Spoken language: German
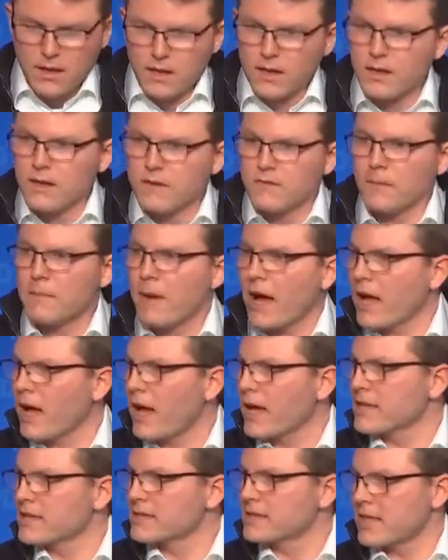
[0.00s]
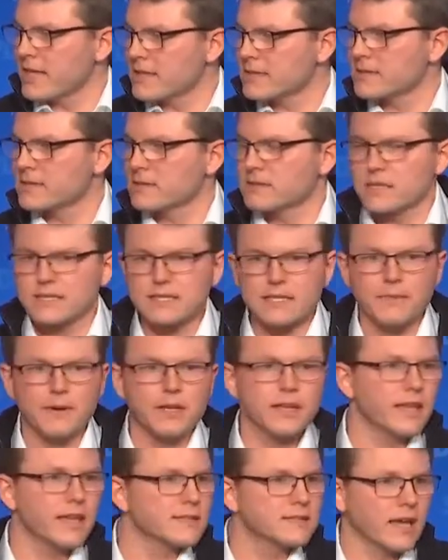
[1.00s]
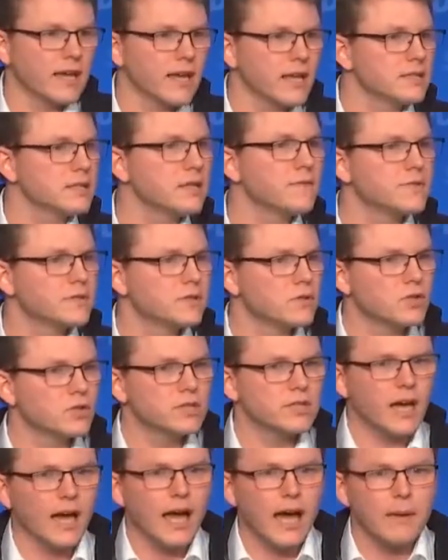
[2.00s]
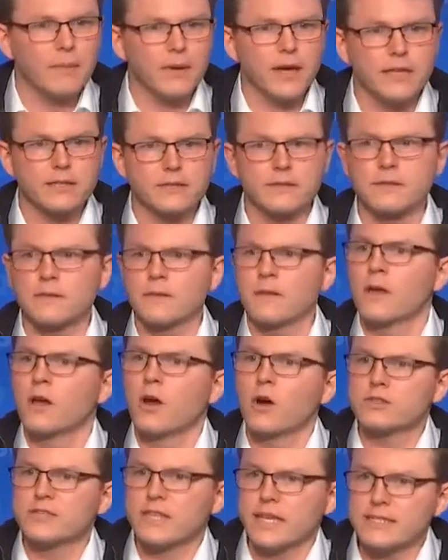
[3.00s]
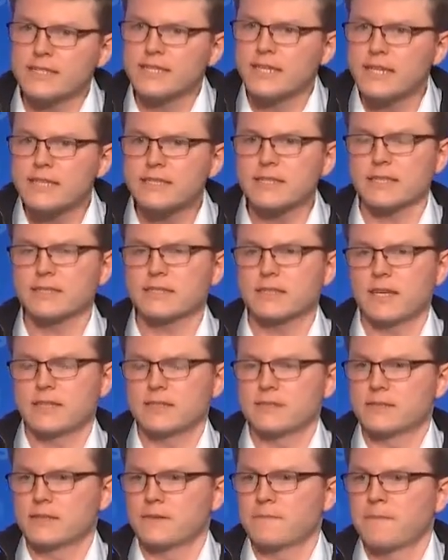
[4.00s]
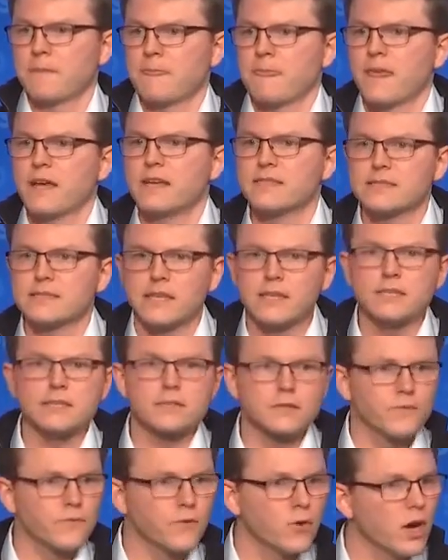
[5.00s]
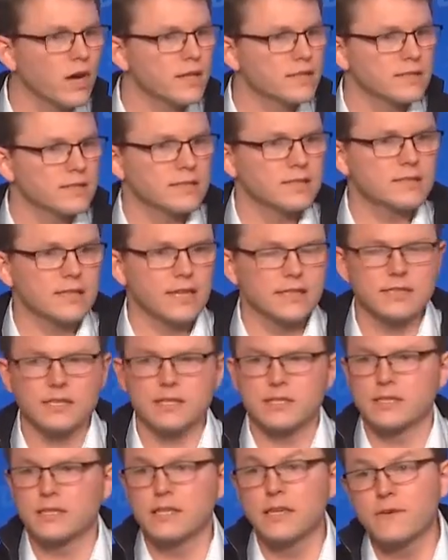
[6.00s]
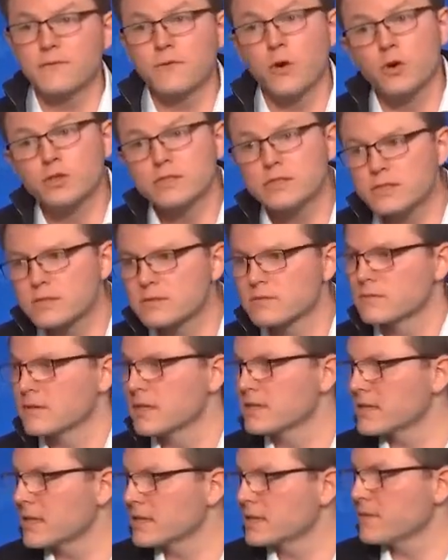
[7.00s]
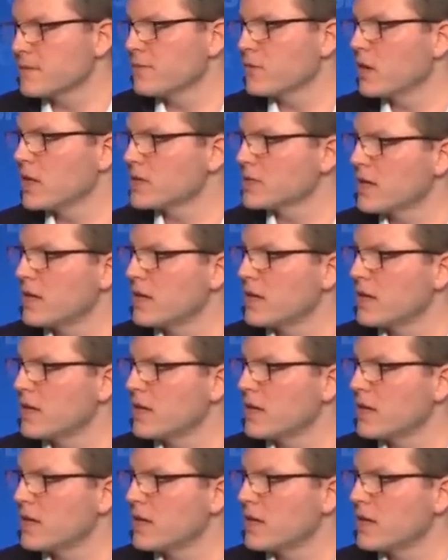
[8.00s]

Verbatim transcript: Wir machen ein Gesetz, das kann man jetzt relativ zügig erarbeiten und dann gilt das Ganze. Es gilt sofort, es ist attraktiv und es hat den Vorteil,